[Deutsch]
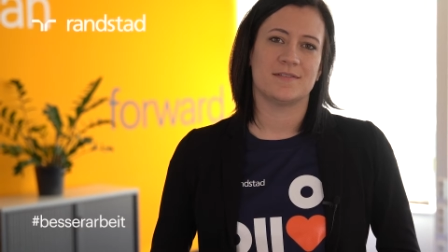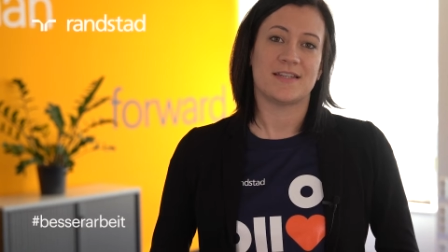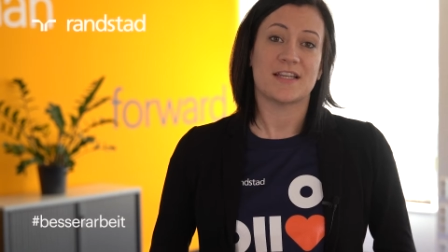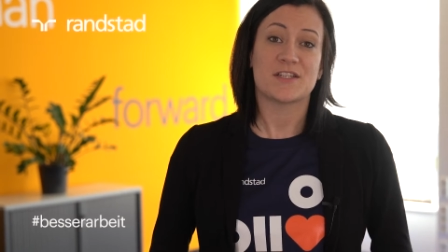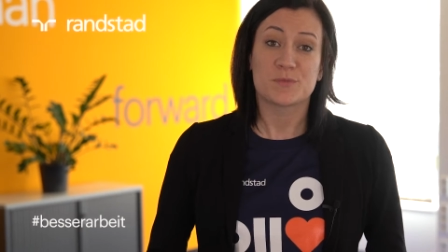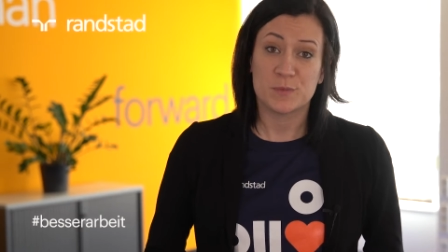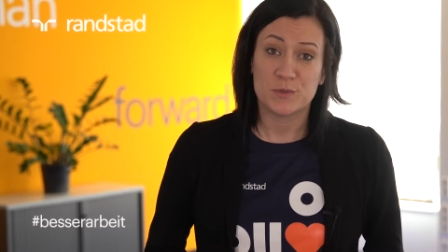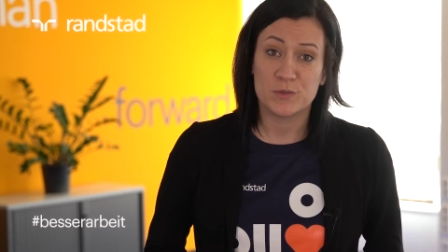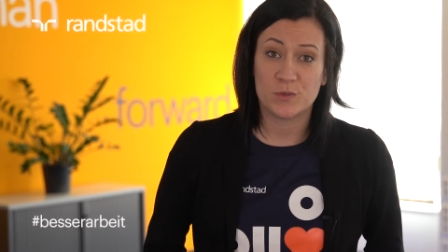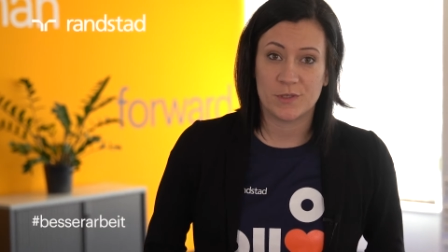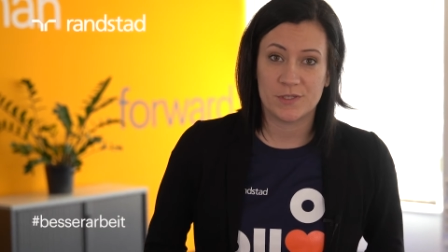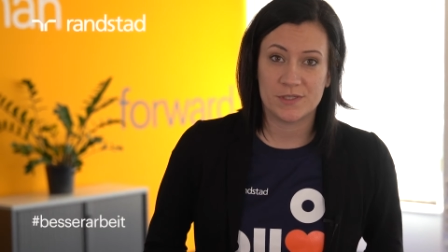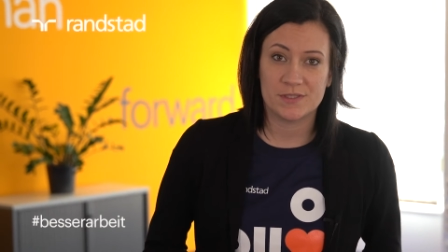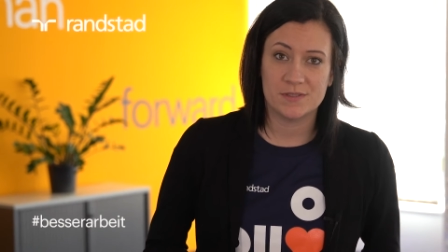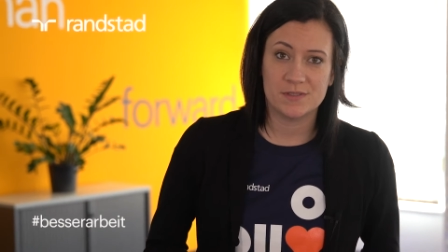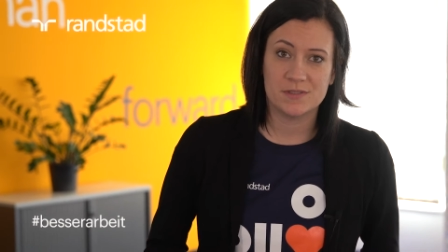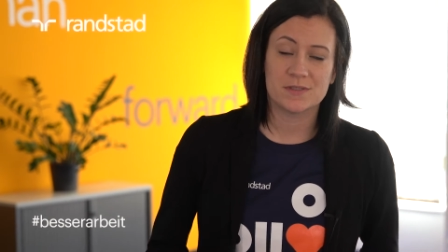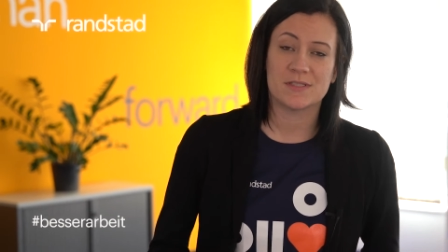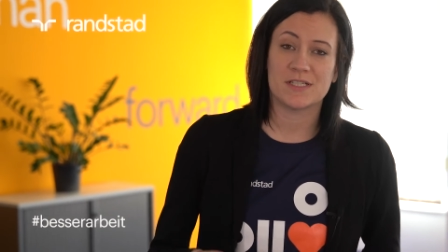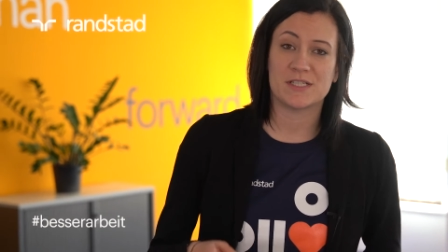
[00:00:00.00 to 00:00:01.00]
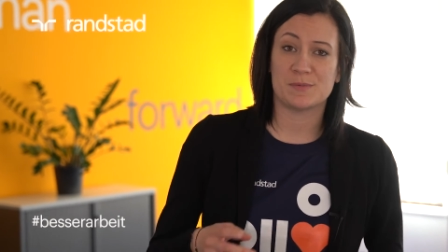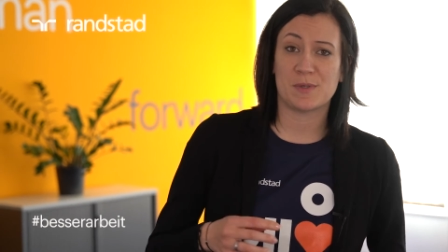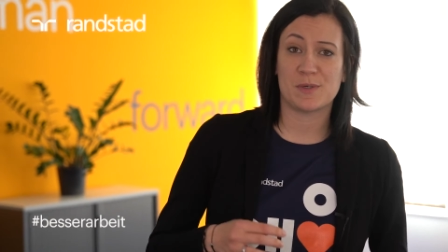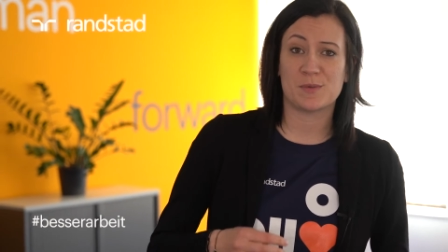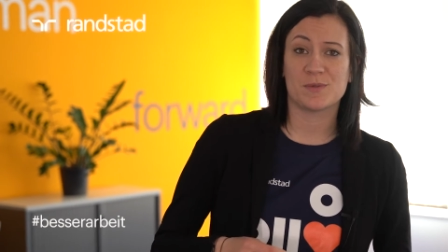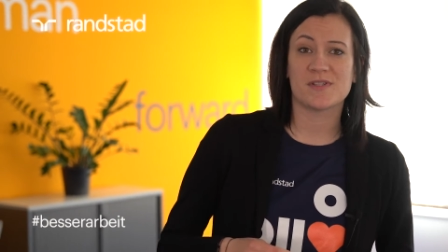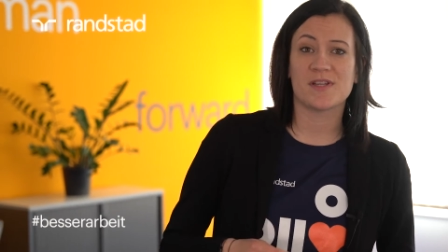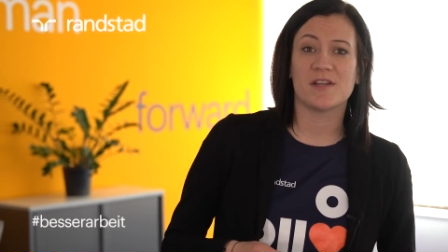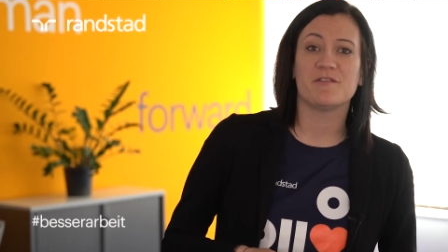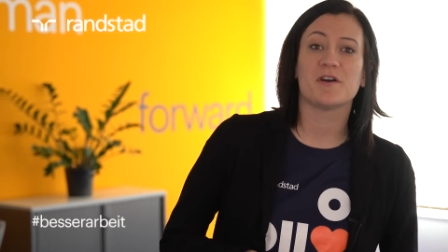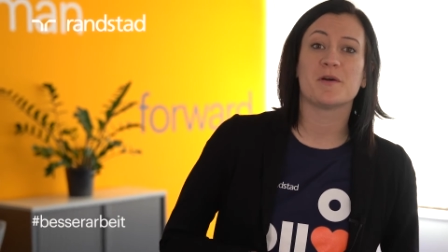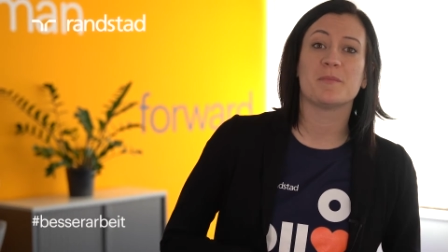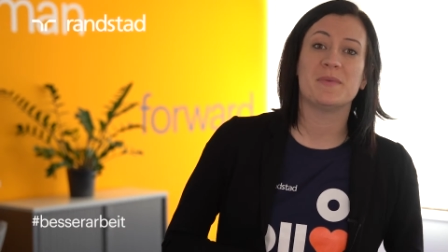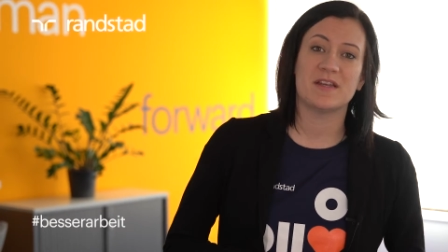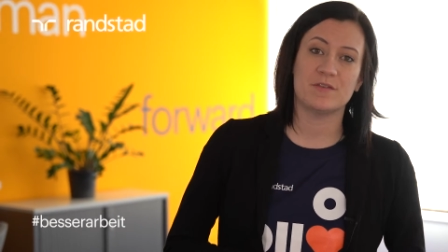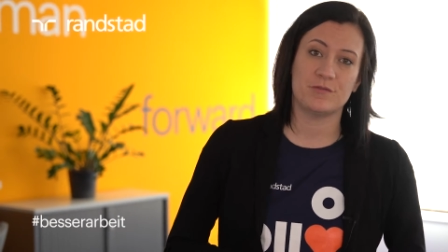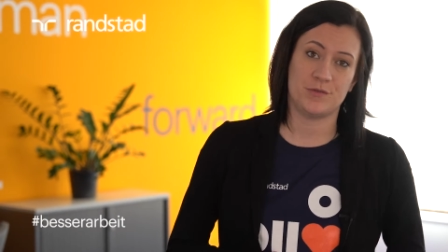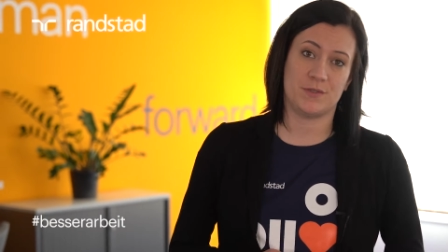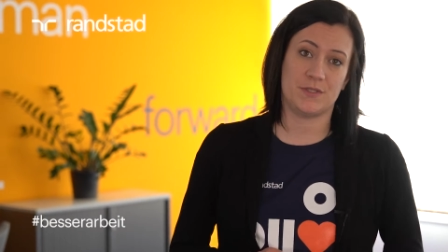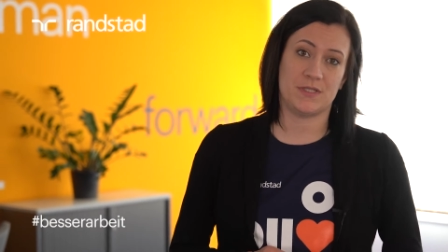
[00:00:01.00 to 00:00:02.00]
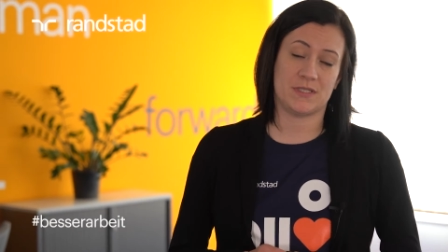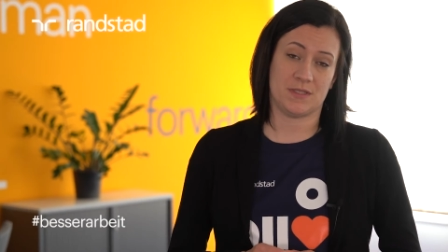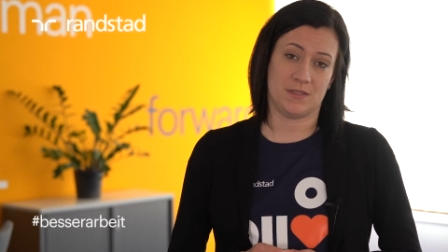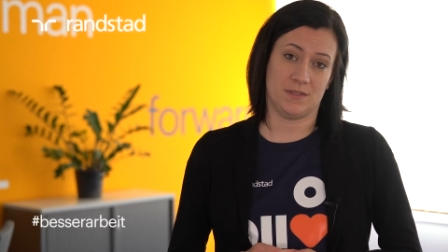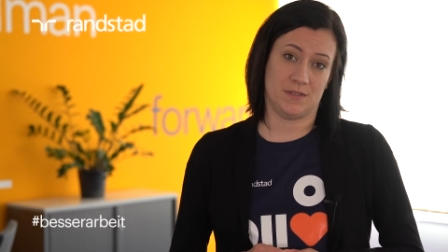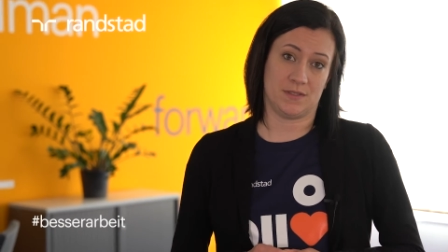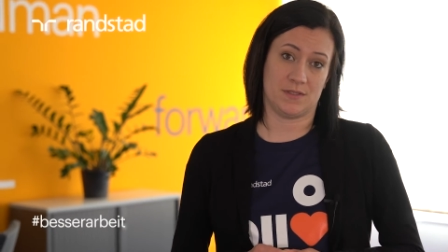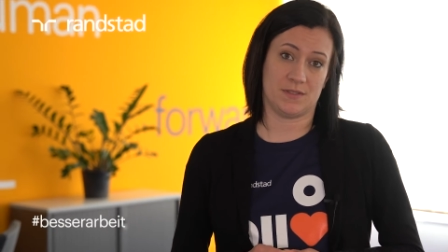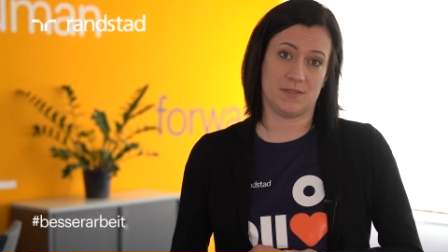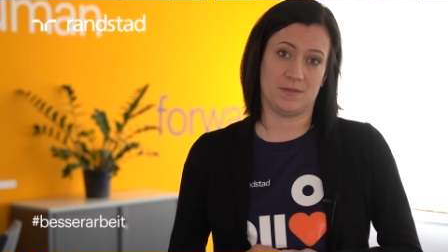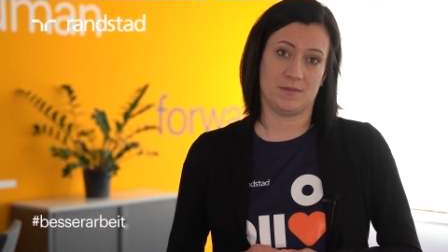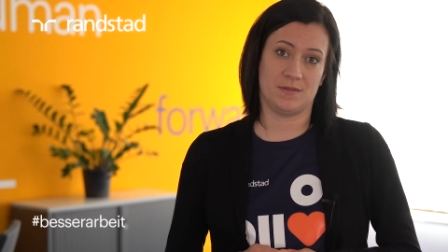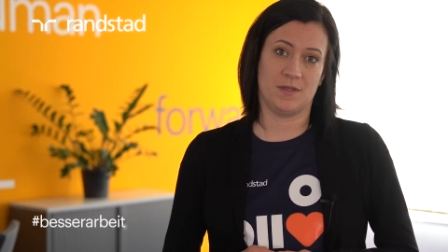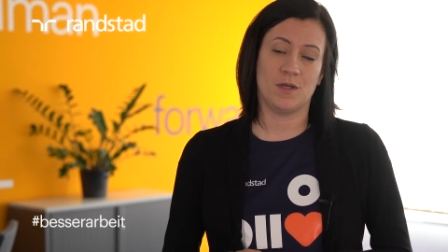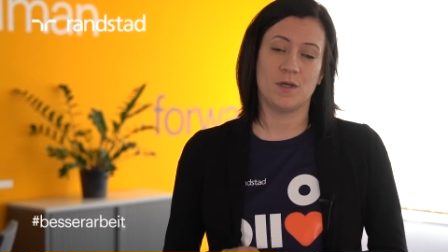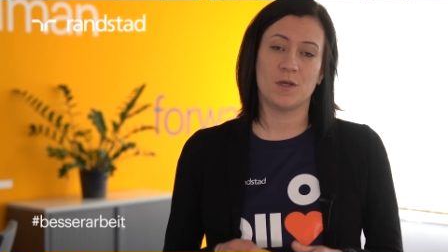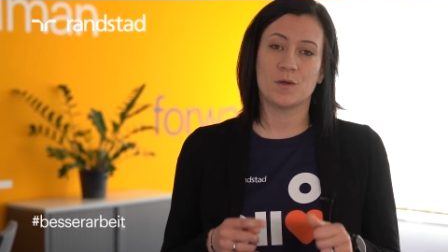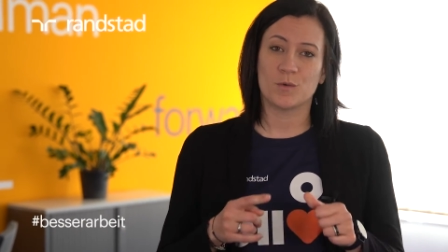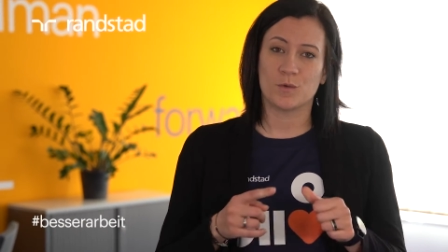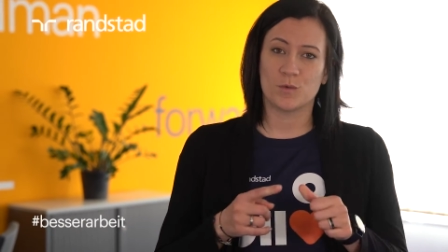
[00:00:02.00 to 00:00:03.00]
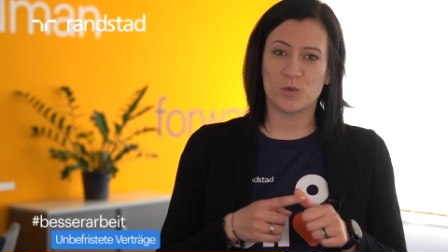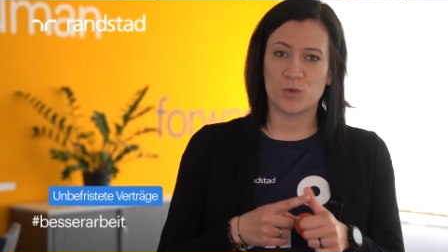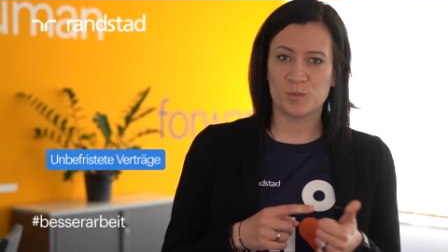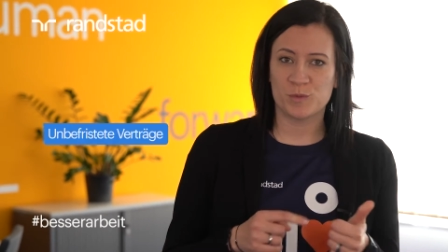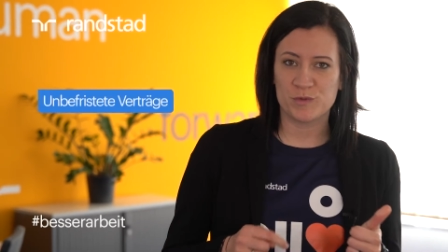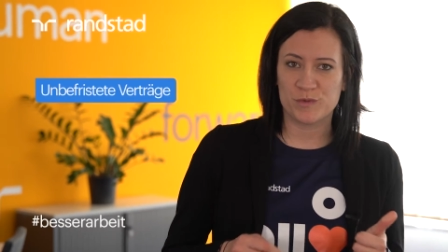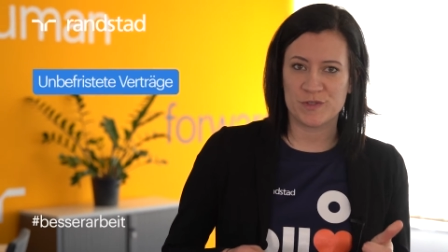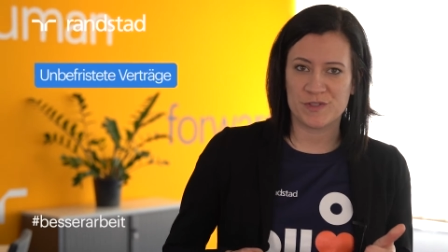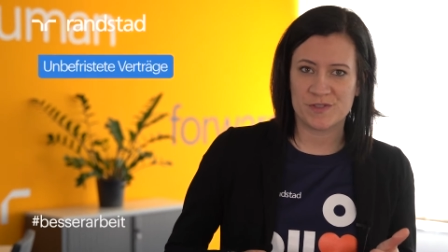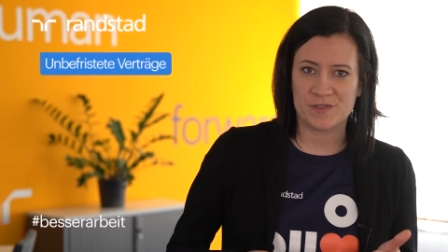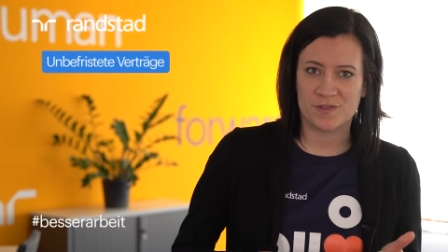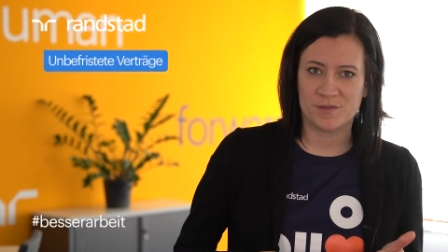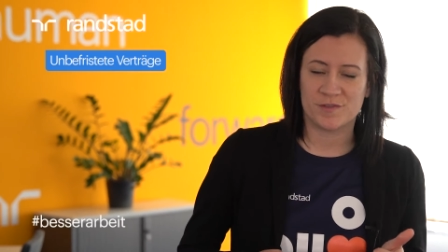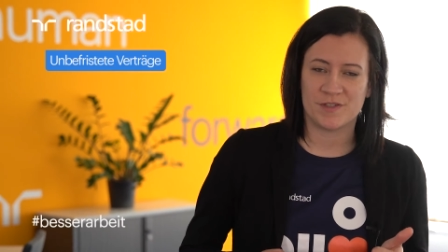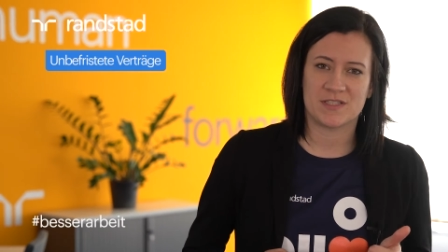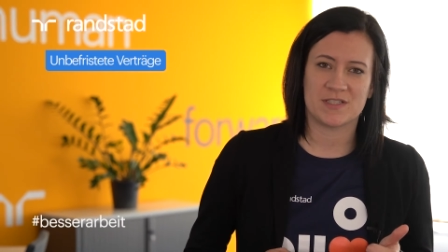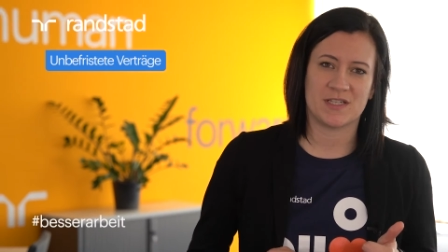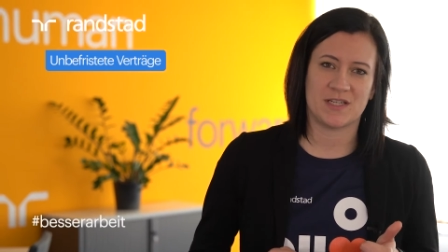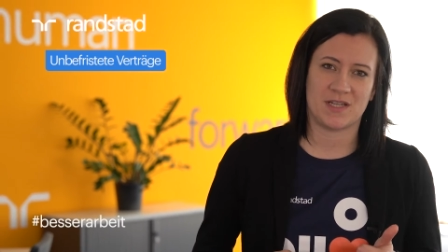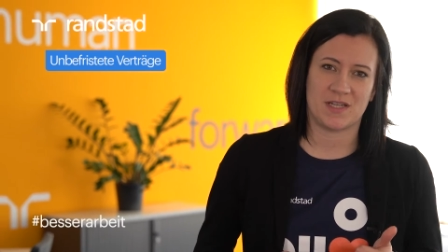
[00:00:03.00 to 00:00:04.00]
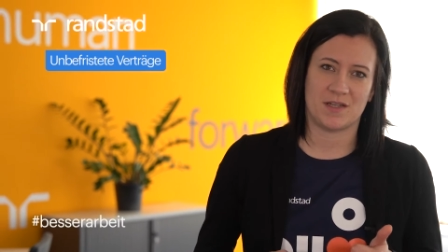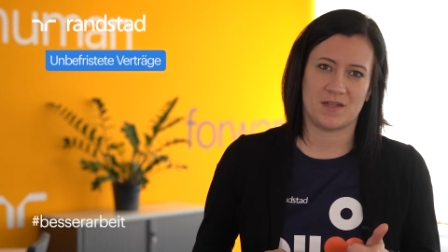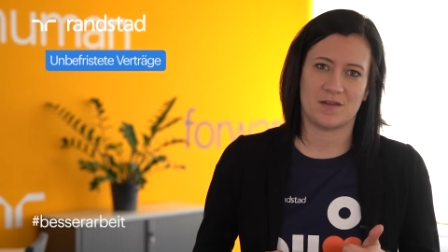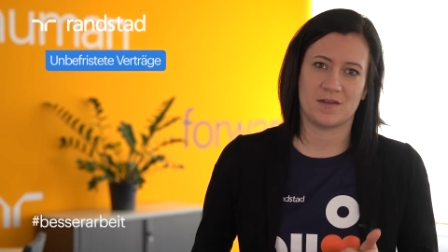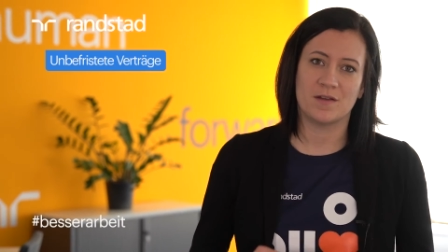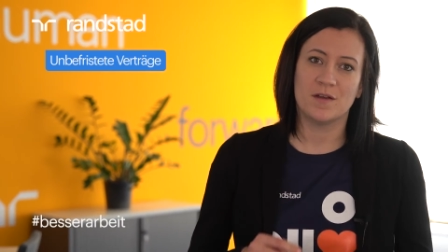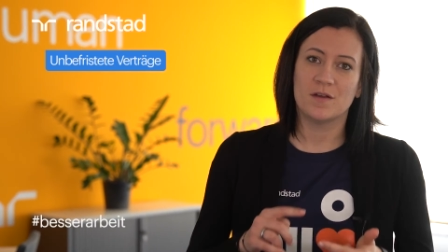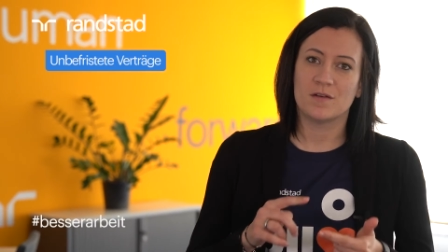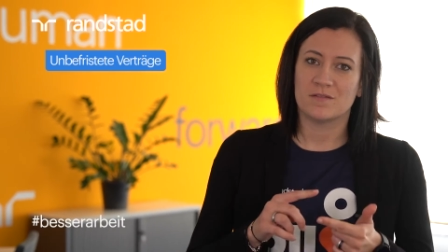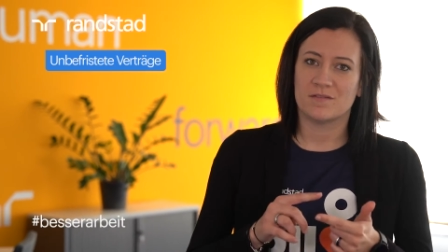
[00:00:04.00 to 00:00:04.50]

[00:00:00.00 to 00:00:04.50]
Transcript: Das bedeutet, dass bei uns einfach mehr für dich drin ist unbefristete Verträge,